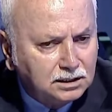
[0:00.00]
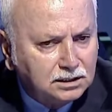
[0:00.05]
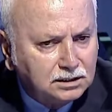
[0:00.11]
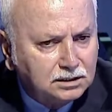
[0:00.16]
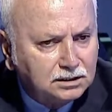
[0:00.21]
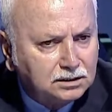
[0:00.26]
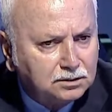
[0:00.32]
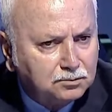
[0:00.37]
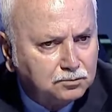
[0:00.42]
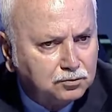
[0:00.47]

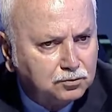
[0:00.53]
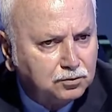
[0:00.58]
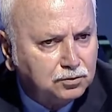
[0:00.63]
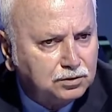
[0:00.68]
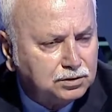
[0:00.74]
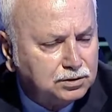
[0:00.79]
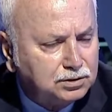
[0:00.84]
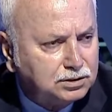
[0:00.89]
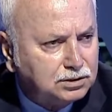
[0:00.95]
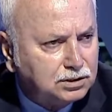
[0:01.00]
e, büyük
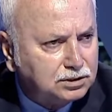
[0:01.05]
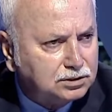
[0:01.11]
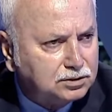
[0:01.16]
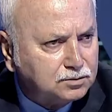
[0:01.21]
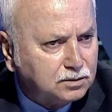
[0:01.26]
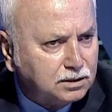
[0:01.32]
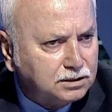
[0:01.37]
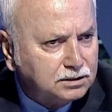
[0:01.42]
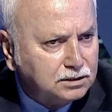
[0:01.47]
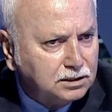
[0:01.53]
ihtiyaç
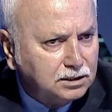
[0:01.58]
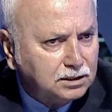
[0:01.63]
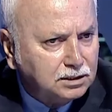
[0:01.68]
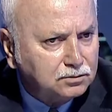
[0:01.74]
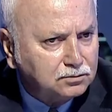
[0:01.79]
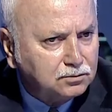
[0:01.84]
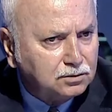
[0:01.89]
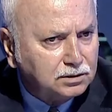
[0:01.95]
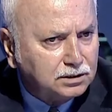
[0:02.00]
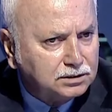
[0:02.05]
var.
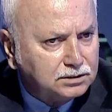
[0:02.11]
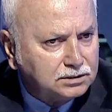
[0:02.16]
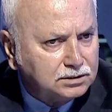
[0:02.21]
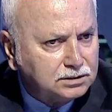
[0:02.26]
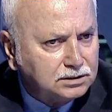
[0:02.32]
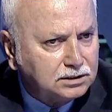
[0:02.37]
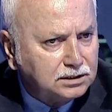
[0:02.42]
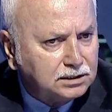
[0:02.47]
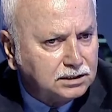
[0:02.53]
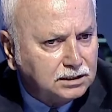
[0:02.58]

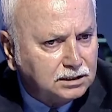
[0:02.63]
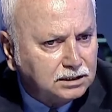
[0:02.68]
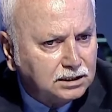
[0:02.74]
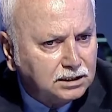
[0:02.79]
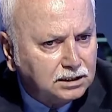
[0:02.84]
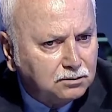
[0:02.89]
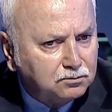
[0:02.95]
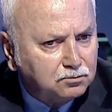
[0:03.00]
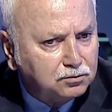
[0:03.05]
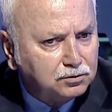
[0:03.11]
Dolayısıyla
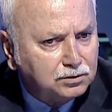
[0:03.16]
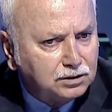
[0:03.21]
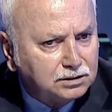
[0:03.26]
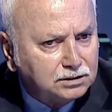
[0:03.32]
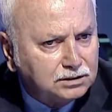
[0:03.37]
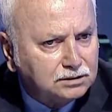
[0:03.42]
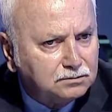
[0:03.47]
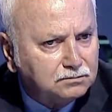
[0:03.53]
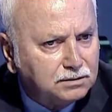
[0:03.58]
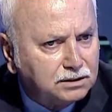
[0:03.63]
bu
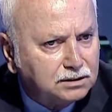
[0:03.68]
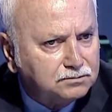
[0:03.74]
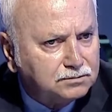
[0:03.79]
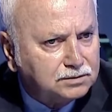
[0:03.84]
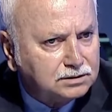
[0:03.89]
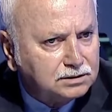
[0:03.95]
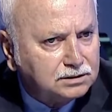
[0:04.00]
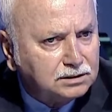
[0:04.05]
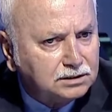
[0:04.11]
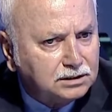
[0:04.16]

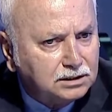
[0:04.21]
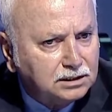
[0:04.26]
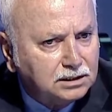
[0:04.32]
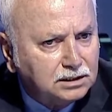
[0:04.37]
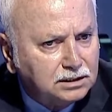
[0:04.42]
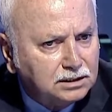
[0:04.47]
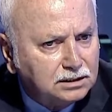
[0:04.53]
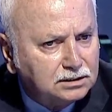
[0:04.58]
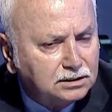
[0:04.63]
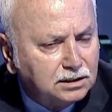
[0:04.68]
yatırımlarımızı
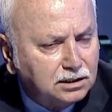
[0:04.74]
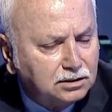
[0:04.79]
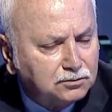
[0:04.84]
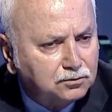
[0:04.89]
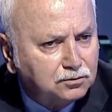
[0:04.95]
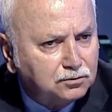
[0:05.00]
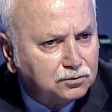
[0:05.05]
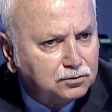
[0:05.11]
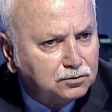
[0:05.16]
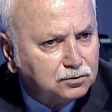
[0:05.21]
daha
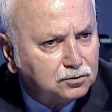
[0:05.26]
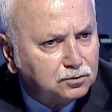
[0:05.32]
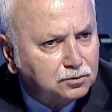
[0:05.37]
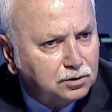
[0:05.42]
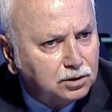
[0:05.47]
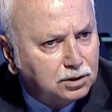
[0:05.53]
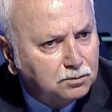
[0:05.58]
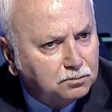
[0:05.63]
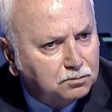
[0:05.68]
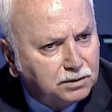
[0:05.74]
doğrusu
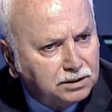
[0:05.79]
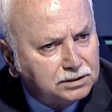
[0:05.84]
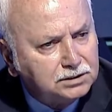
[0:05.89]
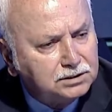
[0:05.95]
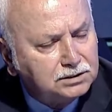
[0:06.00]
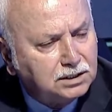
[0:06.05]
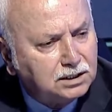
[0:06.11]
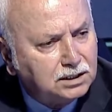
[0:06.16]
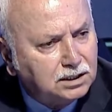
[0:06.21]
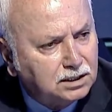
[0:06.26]

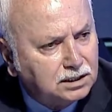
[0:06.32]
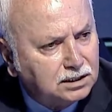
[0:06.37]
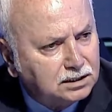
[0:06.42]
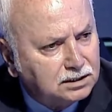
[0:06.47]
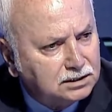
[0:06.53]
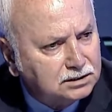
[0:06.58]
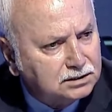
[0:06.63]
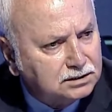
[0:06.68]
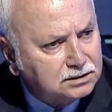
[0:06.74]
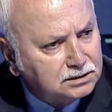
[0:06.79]
makine
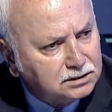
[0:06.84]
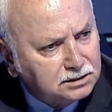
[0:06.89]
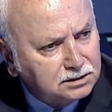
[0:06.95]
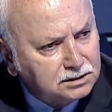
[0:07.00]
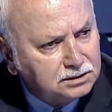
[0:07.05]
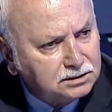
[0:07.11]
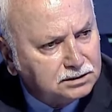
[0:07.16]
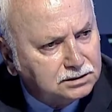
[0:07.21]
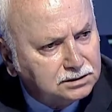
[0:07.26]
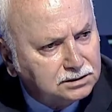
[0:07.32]
ağırlıklı
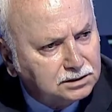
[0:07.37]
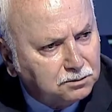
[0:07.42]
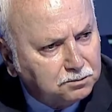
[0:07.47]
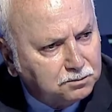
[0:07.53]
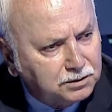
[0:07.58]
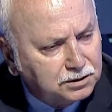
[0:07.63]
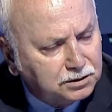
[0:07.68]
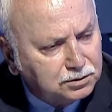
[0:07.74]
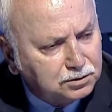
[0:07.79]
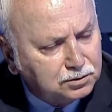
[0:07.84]
e,
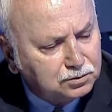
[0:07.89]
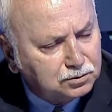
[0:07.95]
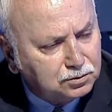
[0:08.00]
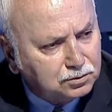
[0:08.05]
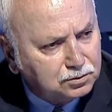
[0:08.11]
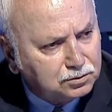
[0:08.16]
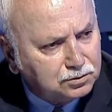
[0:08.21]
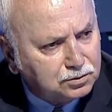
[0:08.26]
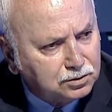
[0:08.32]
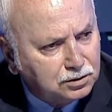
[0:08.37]
yapmak
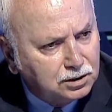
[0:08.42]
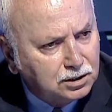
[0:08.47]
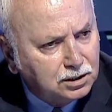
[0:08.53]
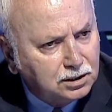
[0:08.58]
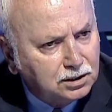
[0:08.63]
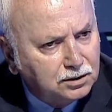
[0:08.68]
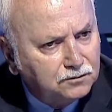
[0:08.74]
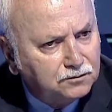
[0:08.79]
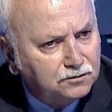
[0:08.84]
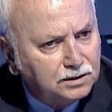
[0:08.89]
istiyoruz
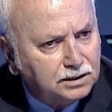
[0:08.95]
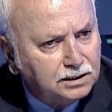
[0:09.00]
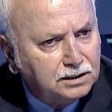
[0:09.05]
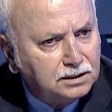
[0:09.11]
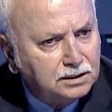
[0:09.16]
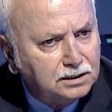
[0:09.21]
ve